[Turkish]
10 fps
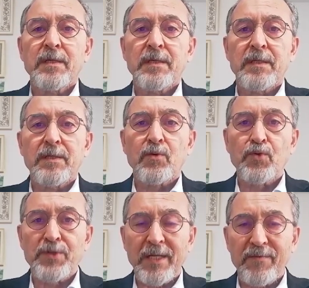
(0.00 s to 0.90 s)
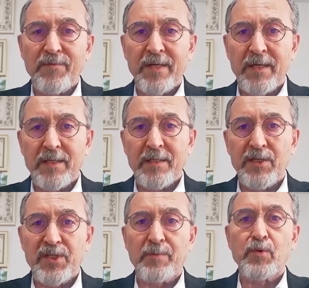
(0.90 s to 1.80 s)
e, ruhsat ve
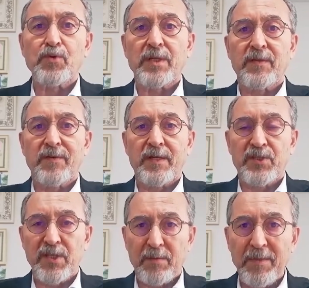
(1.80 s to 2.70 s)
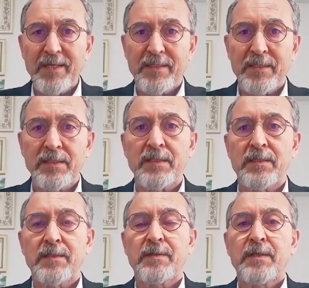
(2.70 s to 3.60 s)
işletme ruhsatı ve işletme
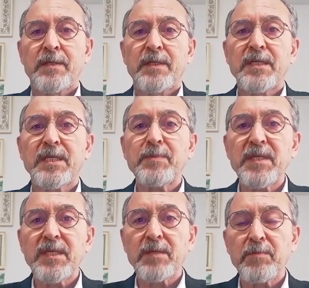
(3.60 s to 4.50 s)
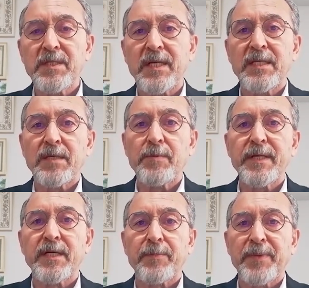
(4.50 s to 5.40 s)
izninin 2021'den
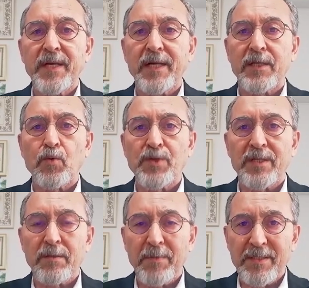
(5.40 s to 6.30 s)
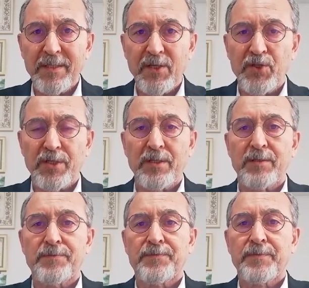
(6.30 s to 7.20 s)
2041'e kadar uzatılmasına
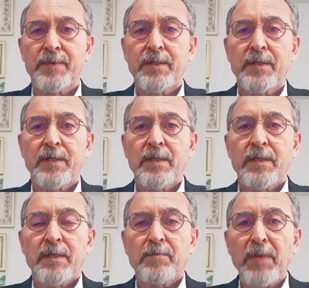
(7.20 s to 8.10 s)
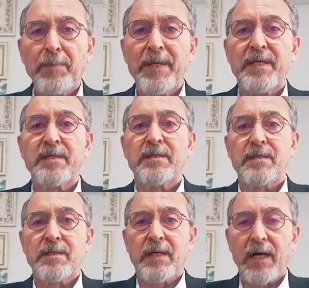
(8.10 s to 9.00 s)
ilişkin
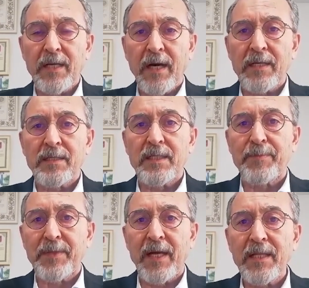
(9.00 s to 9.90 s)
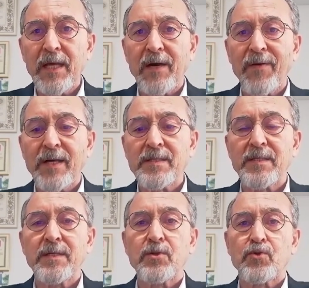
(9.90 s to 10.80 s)
MAPEK'in kararının iptali
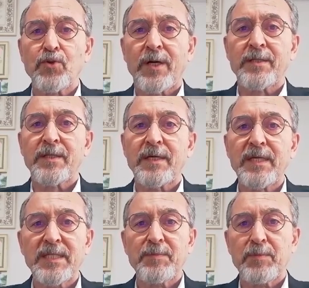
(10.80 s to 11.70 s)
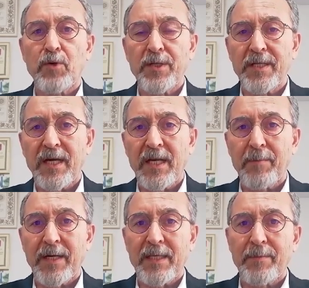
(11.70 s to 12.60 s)
davası şu anda İzmir Bölge Daire
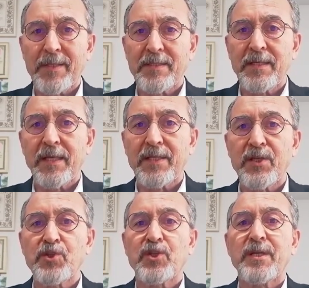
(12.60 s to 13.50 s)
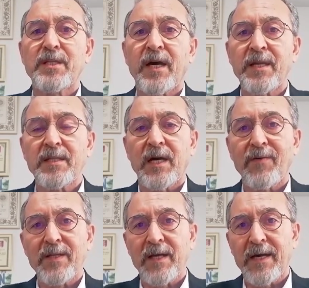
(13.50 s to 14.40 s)
Mahkemesi 7. İdari
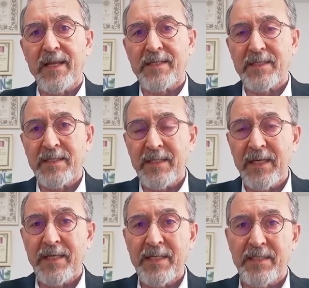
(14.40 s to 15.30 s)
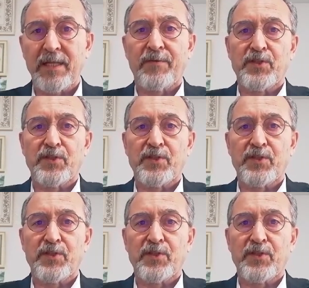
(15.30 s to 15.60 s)
Dava Dairesi'nde isnaf